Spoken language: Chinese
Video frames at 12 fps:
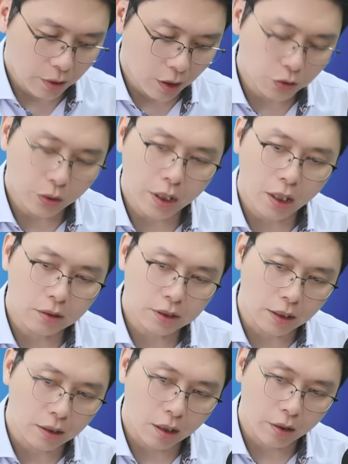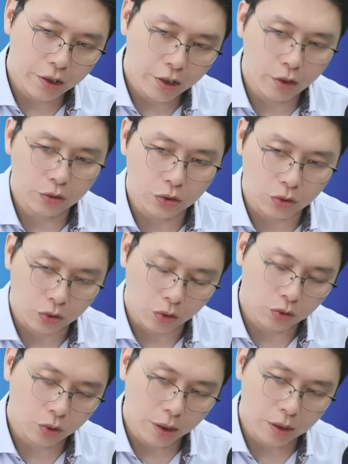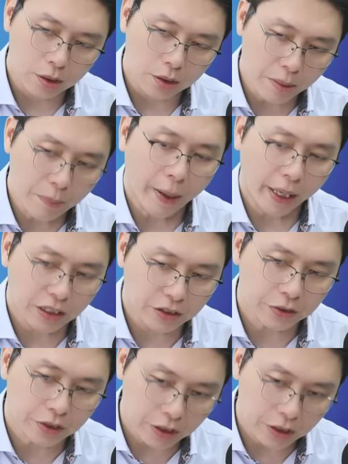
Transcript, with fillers: 最高涨到一六九，总共赚了一百一十七，